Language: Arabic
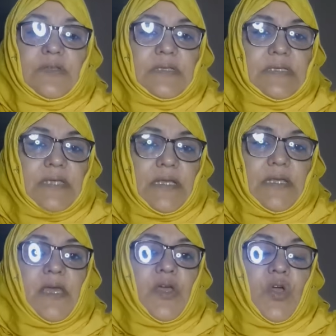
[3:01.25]

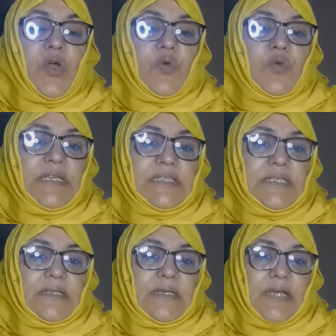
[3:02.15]
نصلي
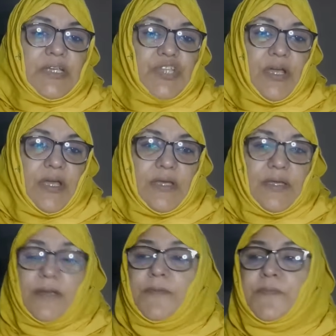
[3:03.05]
ونعست لديك العشرة
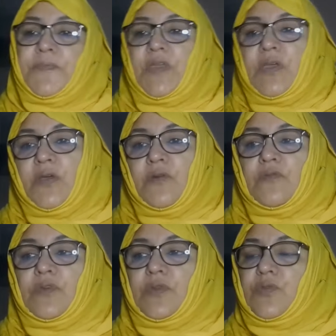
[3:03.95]
هكاك
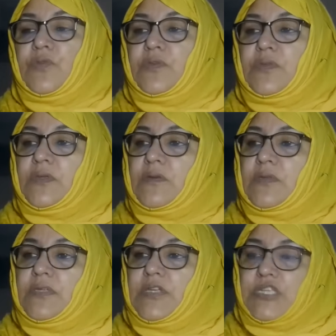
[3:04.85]
ونوض
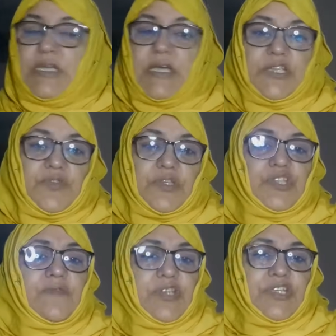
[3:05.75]
ندير شي حاجه
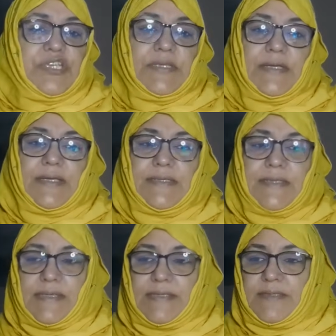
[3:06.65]
وداكشي في العشيه ندير لا
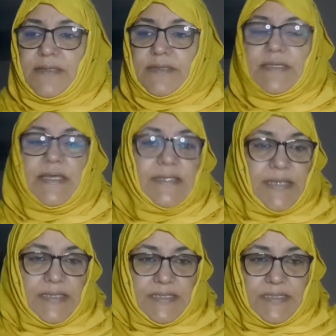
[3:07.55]
سياست
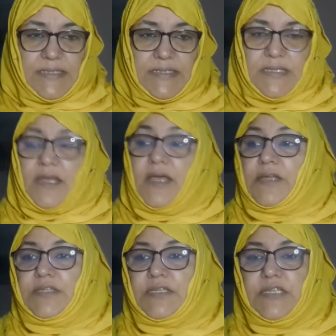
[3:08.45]
ساليت هذيك السلسله
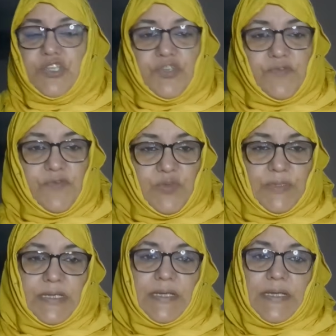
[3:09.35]
عندي
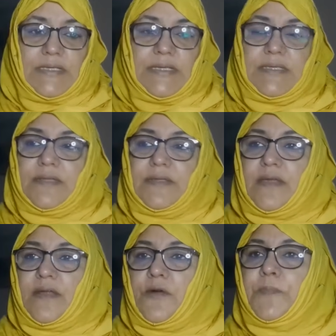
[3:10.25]
فيديو ديال الاقتصاد
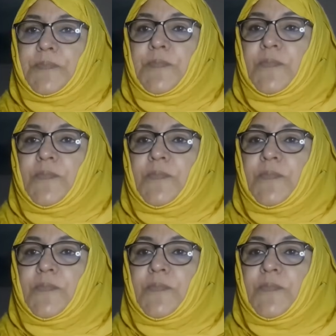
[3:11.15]
دايرهم